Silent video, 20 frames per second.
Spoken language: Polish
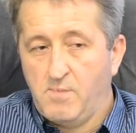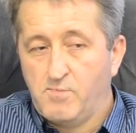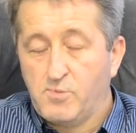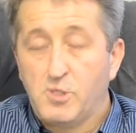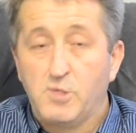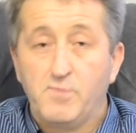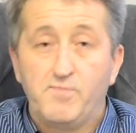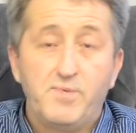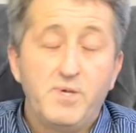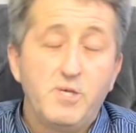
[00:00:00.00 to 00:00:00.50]

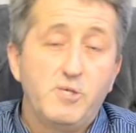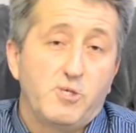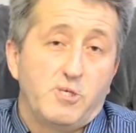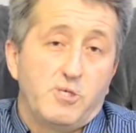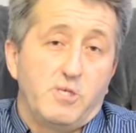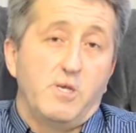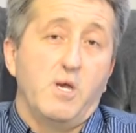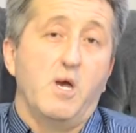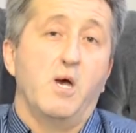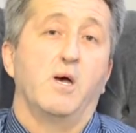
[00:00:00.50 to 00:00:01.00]

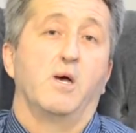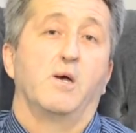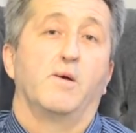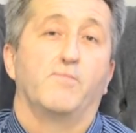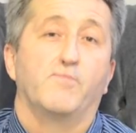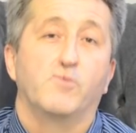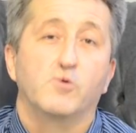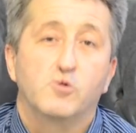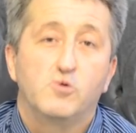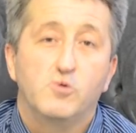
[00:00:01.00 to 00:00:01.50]
przybici
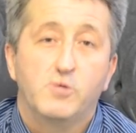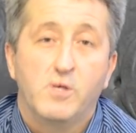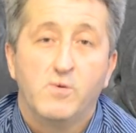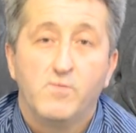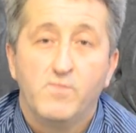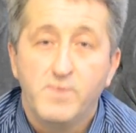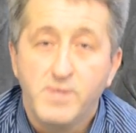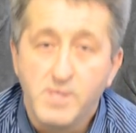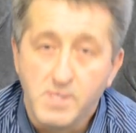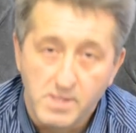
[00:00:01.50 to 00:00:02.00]

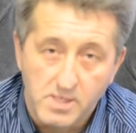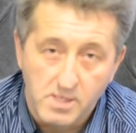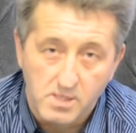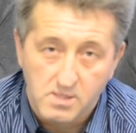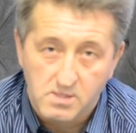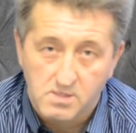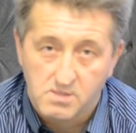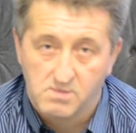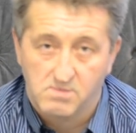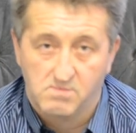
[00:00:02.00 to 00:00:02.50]
poczuciem winy,
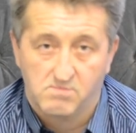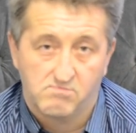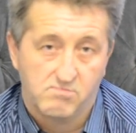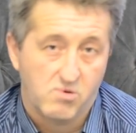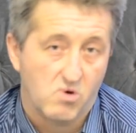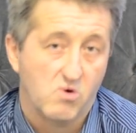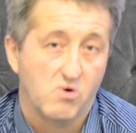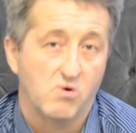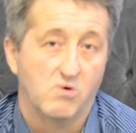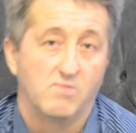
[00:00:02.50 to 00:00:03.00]

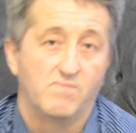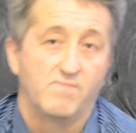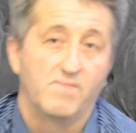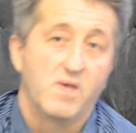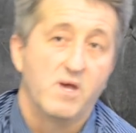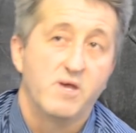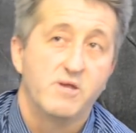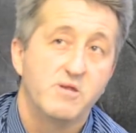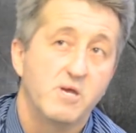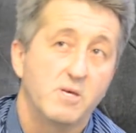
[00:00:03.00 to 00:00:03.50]
bo
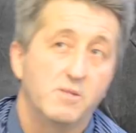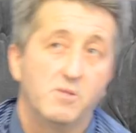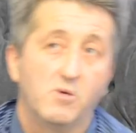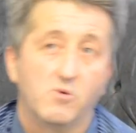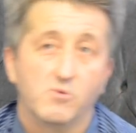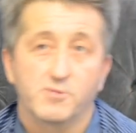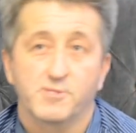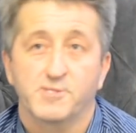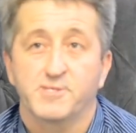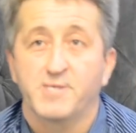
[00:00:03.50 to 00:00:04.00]

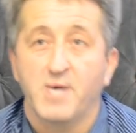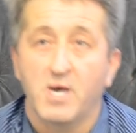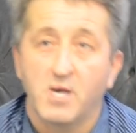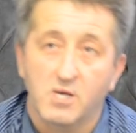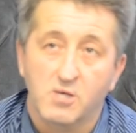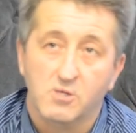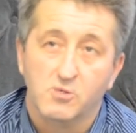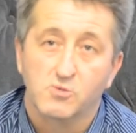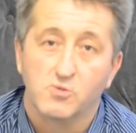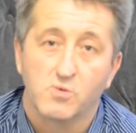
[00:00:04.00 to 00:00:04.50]
jedną z
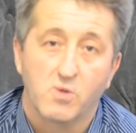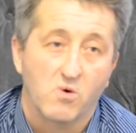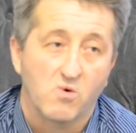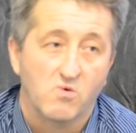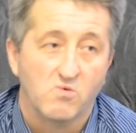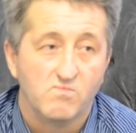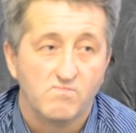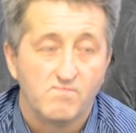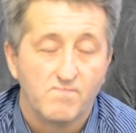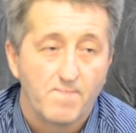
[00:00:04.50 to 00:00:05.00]
cech,
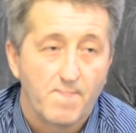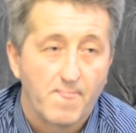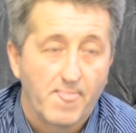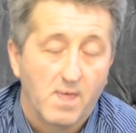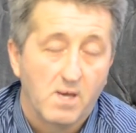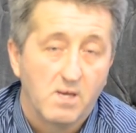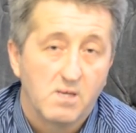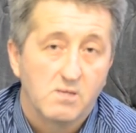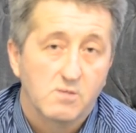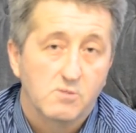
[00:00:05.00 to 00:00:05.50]
którą,
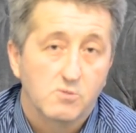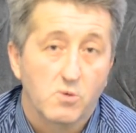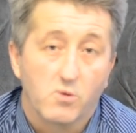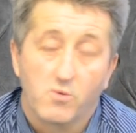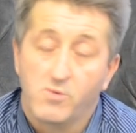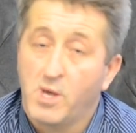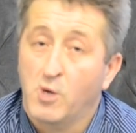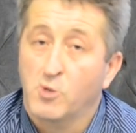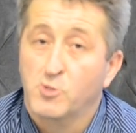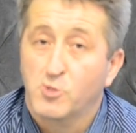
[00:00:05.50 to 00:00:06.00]

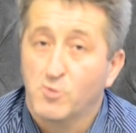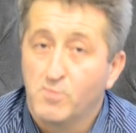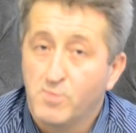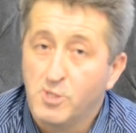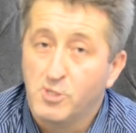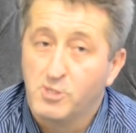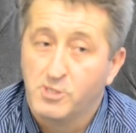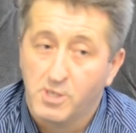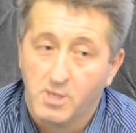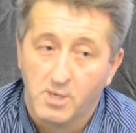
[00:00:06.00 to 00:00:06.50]
którą ja
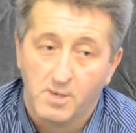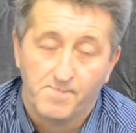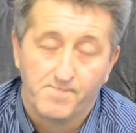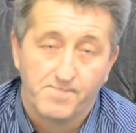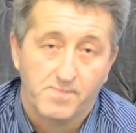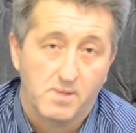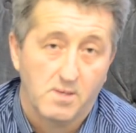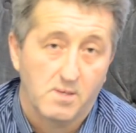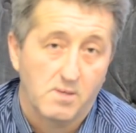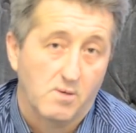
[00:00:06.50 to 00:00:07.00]
osobiście
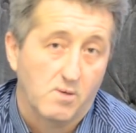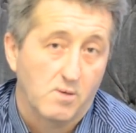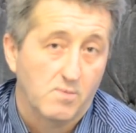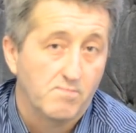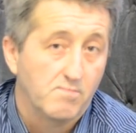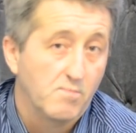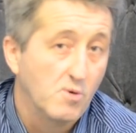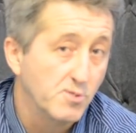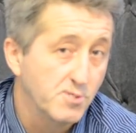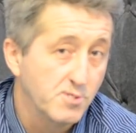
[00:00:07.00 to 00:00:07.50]

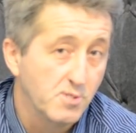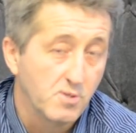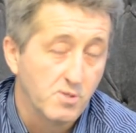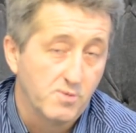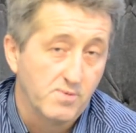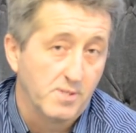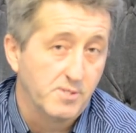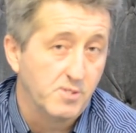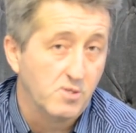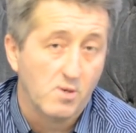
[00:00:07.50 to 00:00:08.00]
mocno
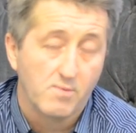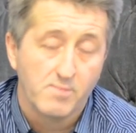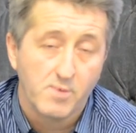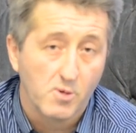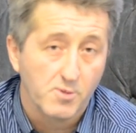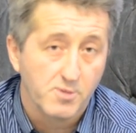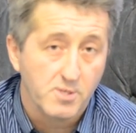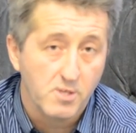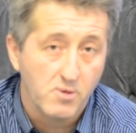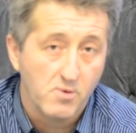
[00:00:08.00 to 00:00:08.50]
doświadczyłem i
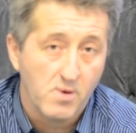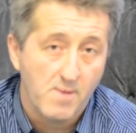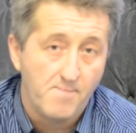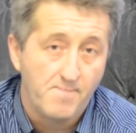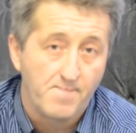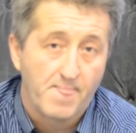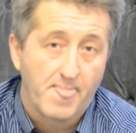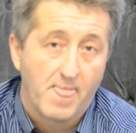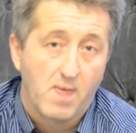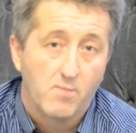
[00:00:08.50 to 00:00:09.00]

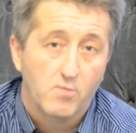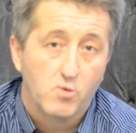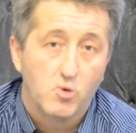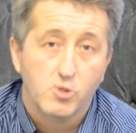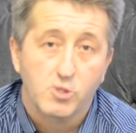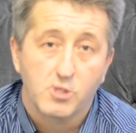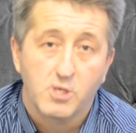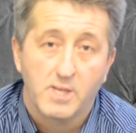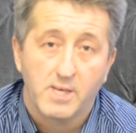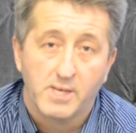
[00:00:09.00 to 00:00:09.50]
odkryłem w
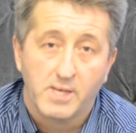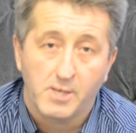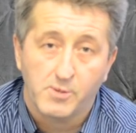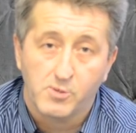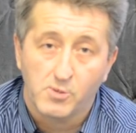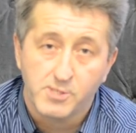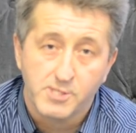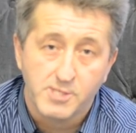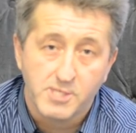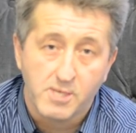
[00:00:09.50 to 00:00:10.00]
kościele
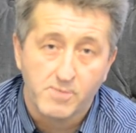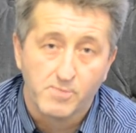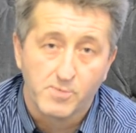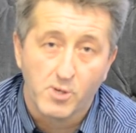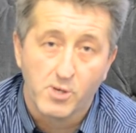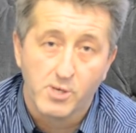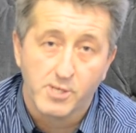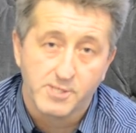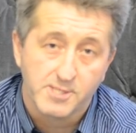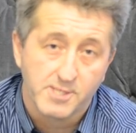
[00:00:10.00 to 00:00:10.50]
katolickim,
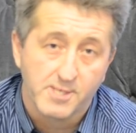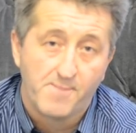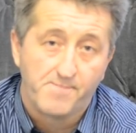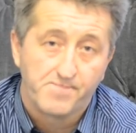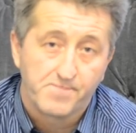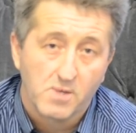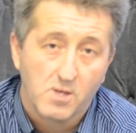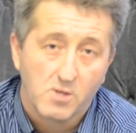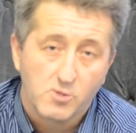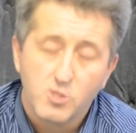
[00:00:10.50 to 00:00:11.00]
to jest,
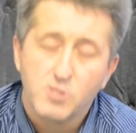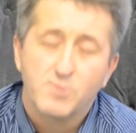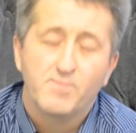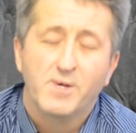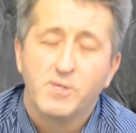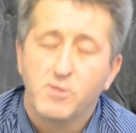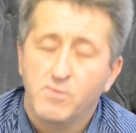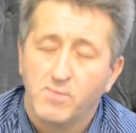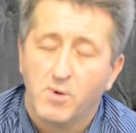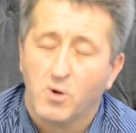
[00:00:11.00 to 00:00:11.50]
to jest
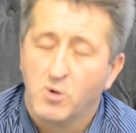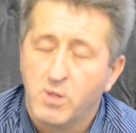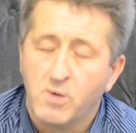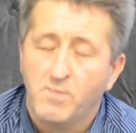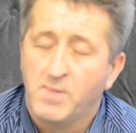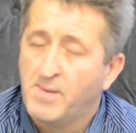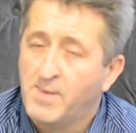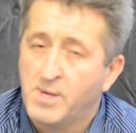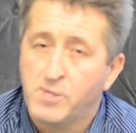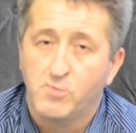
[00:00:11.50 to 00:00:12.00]
manip
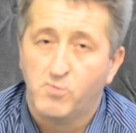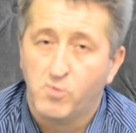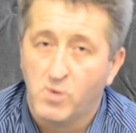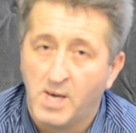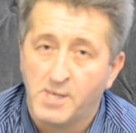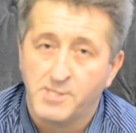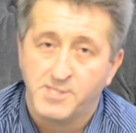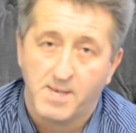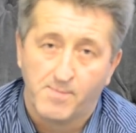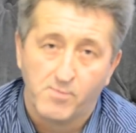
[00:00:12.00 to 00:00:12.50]
ogromna
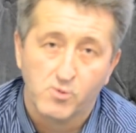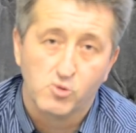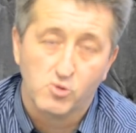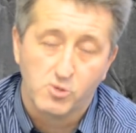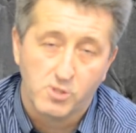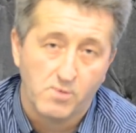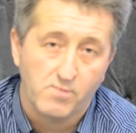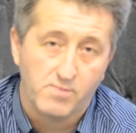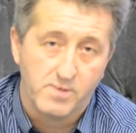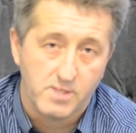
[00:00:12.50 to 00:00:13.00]
manipulacja
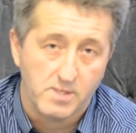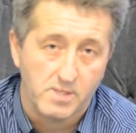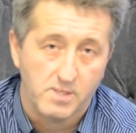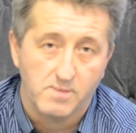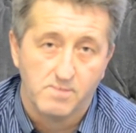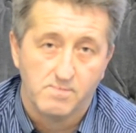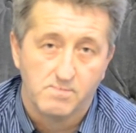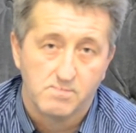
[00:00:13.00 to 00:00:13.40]
poczuciem winy.